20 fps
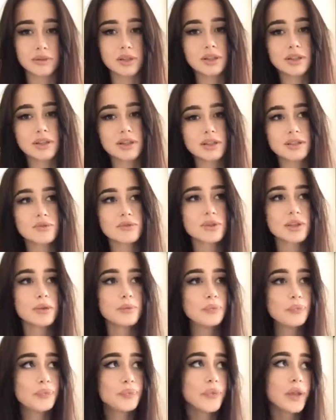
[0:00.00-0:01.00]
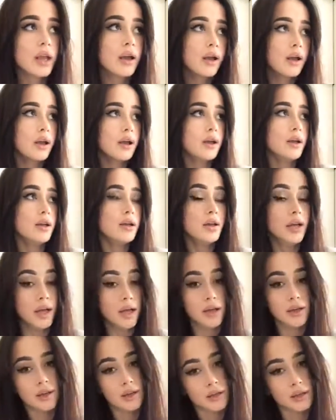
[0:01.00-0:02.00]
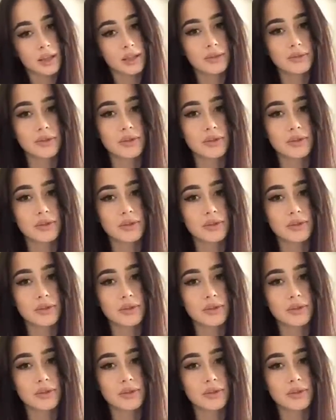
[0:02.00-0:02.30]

вид этим всем, это